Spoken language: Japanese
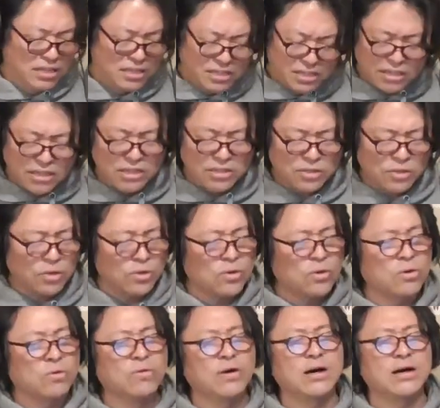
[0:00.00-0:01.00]

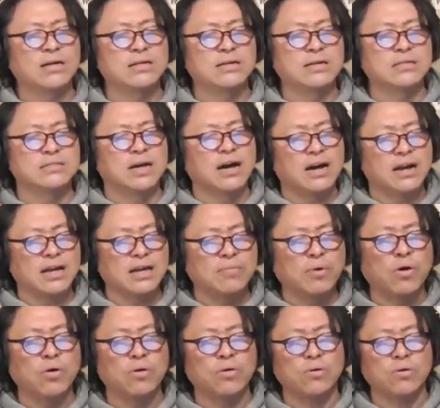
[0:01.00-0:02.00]
人は誰
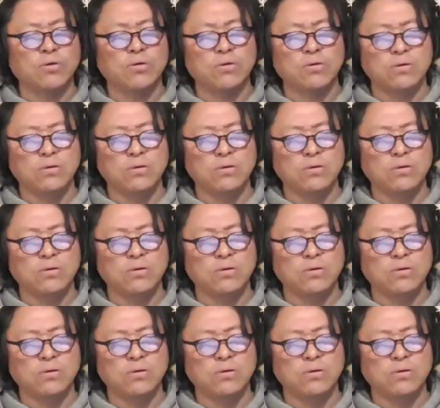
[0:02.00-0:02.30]
も